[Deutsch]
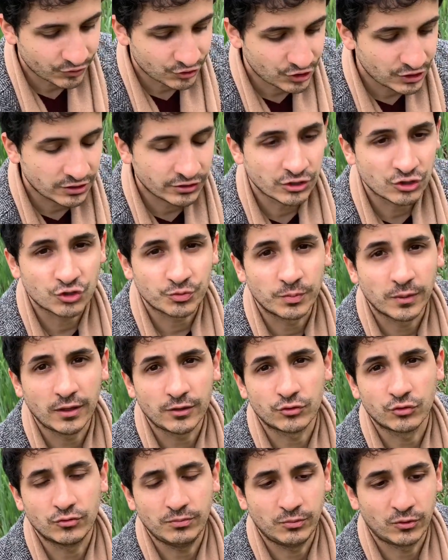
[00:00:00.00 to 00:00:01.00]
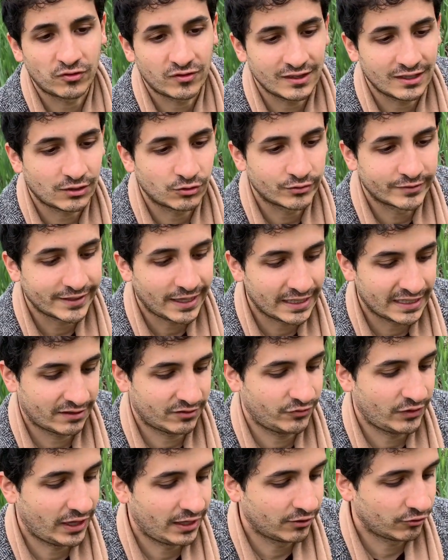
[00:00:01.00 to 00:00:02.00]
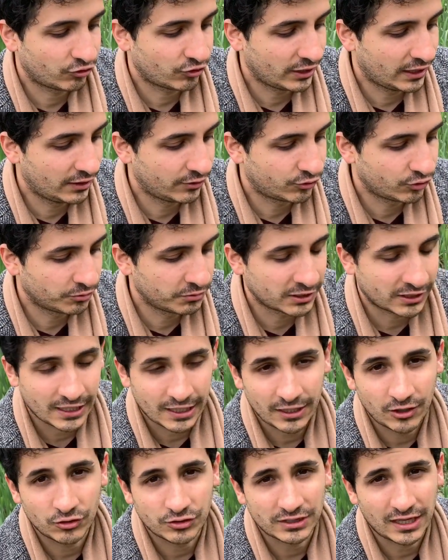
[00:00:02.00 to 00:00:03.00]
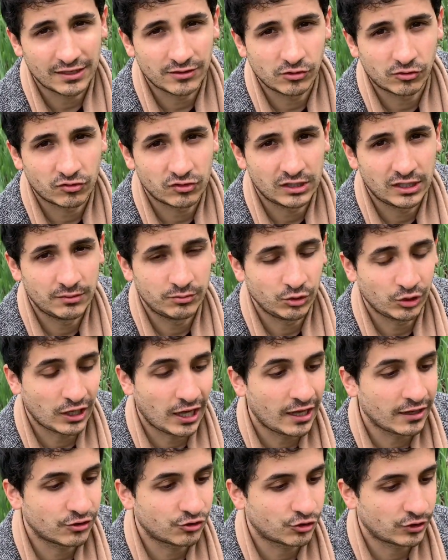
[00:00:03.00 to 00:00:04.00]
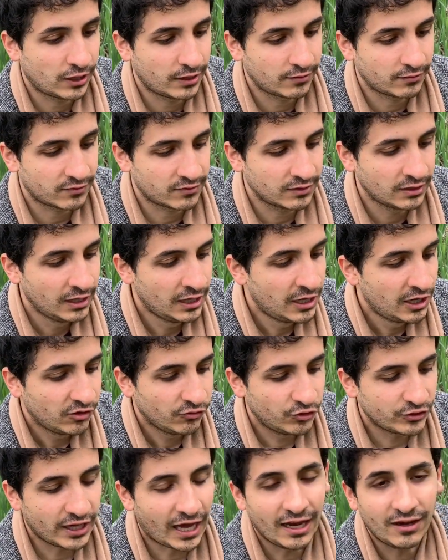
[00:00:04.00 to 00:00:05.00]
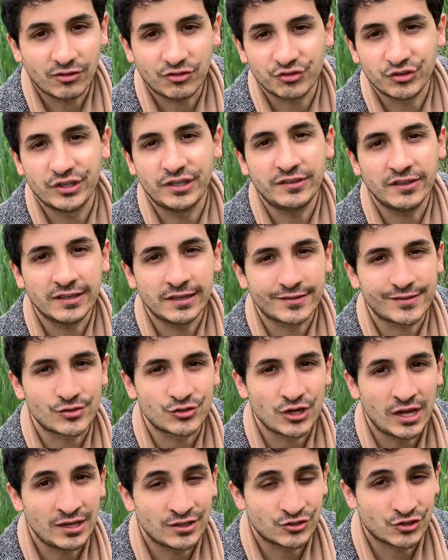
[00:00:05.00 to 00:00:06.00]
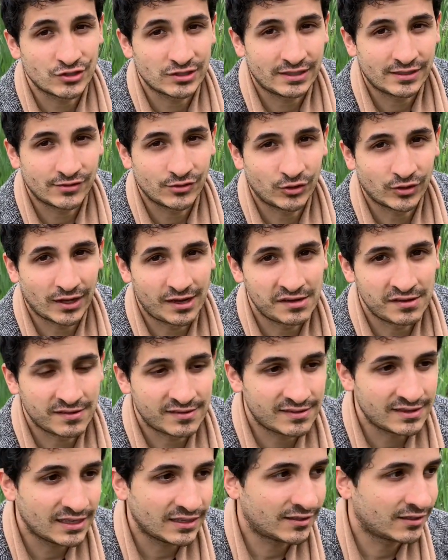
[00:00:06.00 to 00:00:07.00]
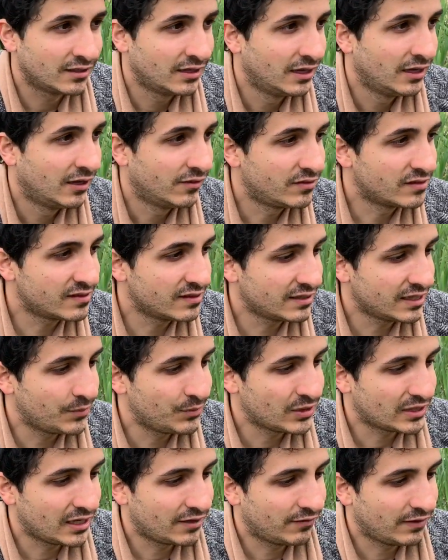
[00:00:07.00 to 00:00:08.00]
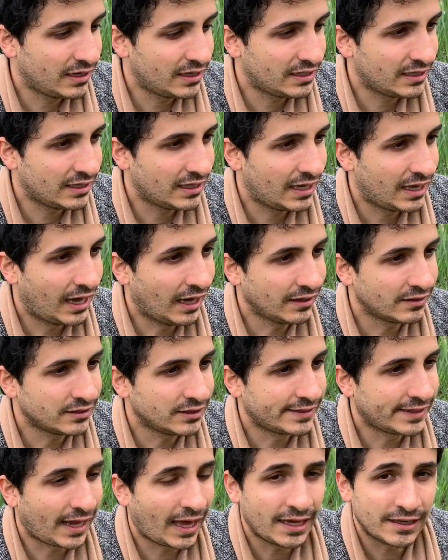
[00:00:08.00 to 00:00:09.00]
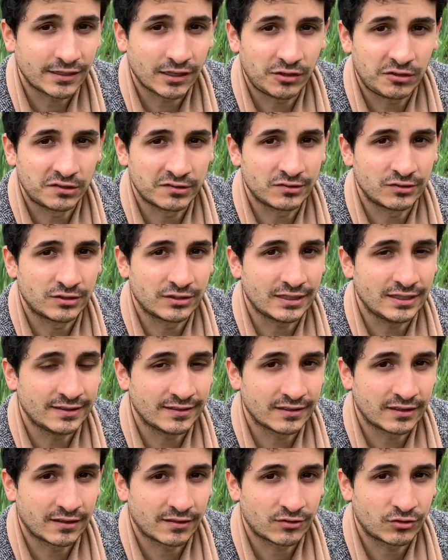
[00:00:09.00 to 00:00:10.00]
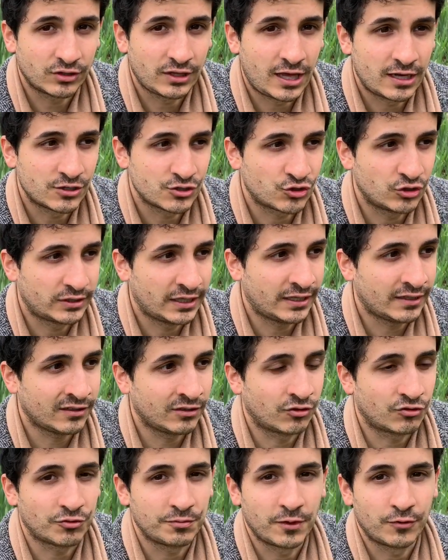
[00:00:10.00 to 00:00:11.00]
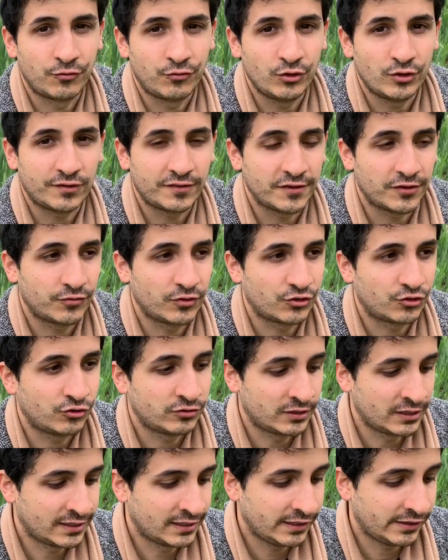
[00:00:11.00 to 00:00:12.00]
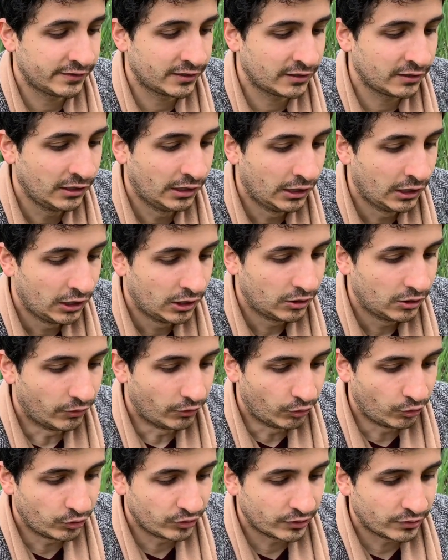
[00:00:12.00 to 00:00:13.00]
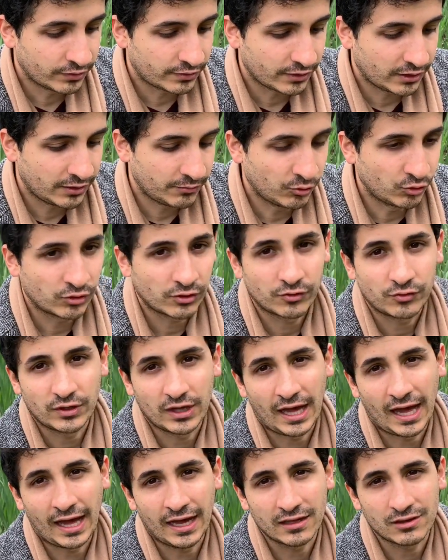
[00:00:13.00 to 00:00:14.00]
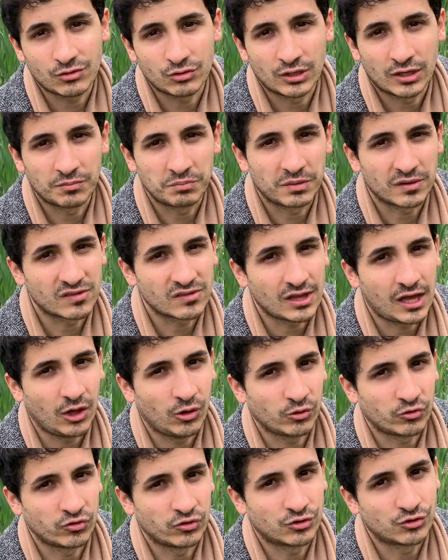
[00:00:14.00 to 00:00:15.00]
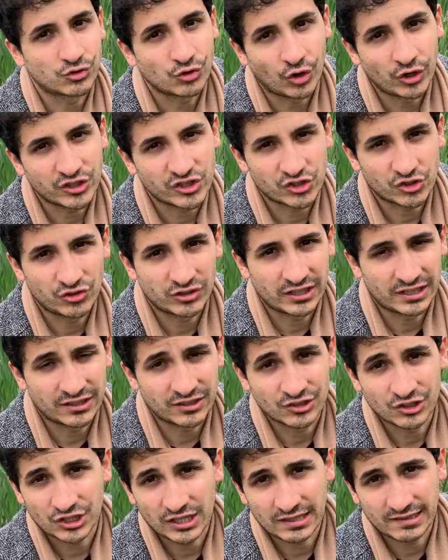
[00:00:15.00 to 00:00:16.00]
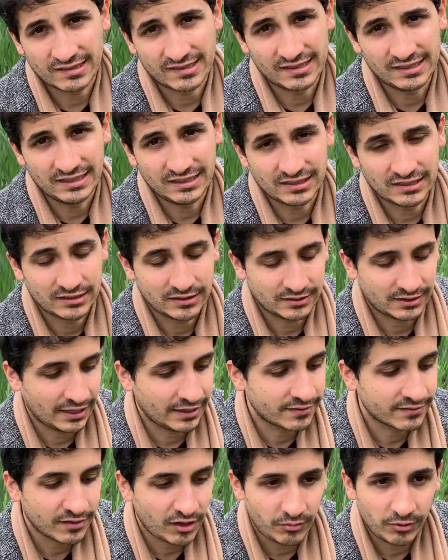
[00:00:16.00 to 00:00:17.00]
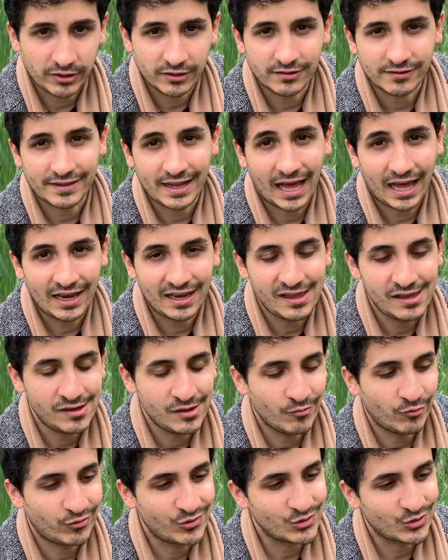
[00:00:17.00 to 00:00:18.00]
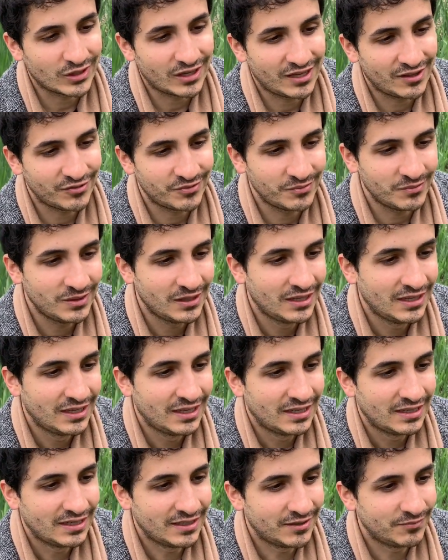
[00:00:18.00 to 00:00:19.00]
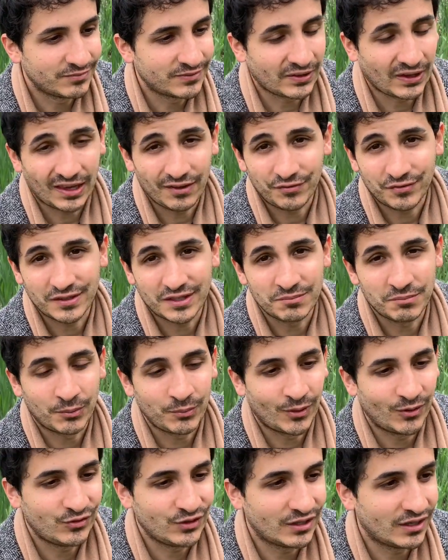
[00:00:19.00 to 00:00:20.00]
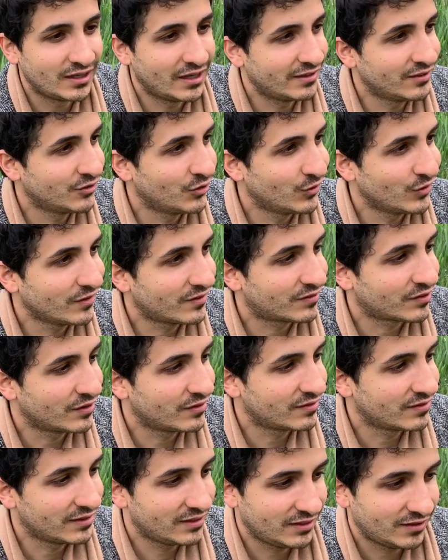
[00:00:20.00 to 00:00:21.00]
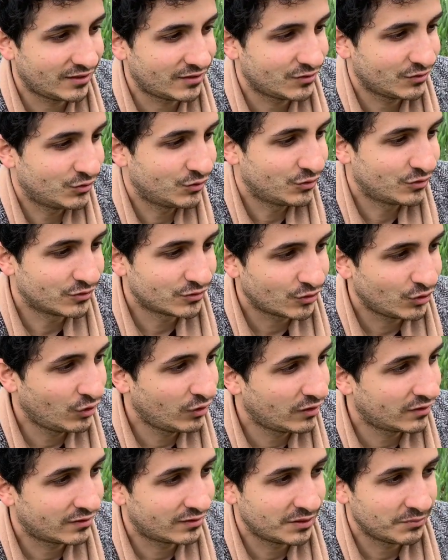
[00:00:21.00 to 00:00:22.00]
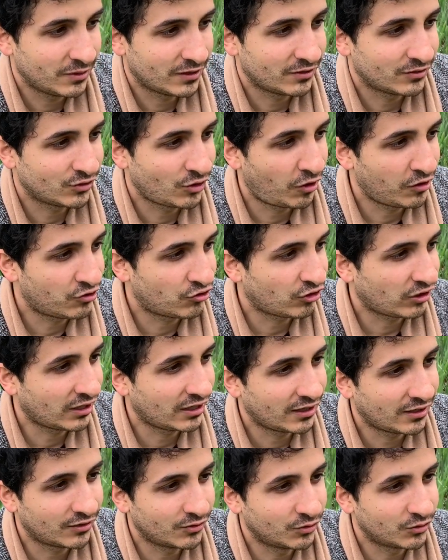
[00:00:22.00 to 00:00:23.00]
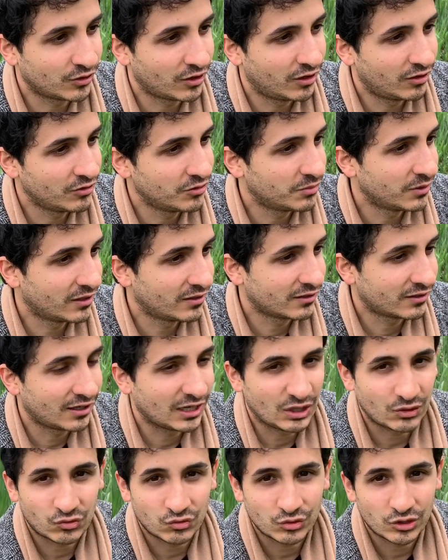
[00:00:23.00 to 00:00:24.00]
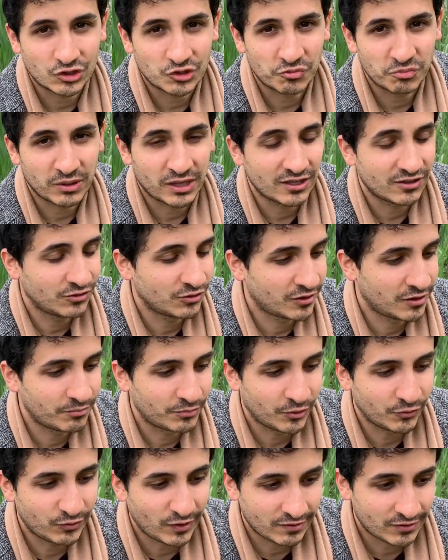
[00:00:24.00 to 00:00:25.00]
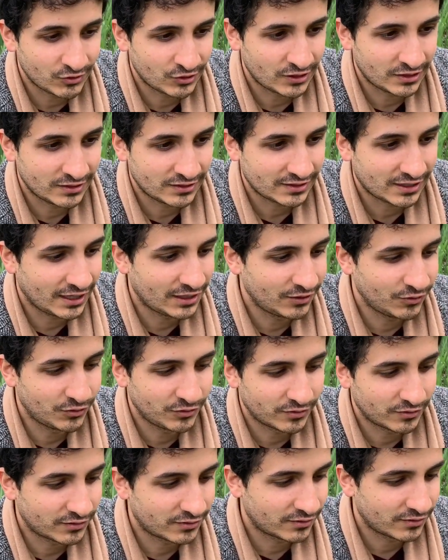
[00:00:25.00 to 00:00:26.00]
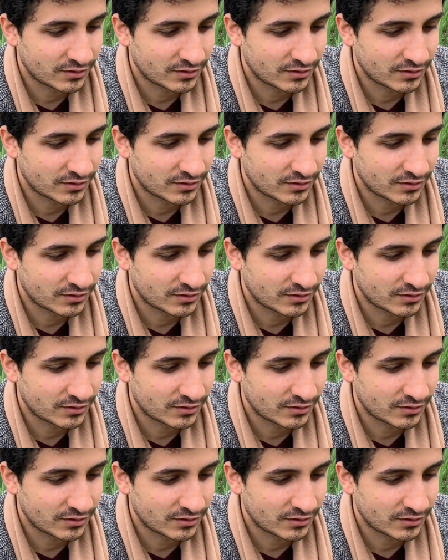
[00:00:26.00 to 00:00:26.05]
verschiedene Sport- und Musik- und Tanzveranstaltungen. Man kann auch traditionell bulgarisch tanzen. Wird alles von internationalen Studenten organisiert. Wir sind ja mittlerweile an die 3000 internationale Studenten aus über 40 verschiedenen Ländern und äh, ungefähr 800 bis 1000 deutsche Studenten, schätze ich. Ich kenne selber nicht alle. Im Flughafen ähm, treffe ich immer mal wieder ein neues Gesicht und höre jemanden Deutsch reden oder über eine Klausur sprechen oder einen Professor, den ich kenne. Und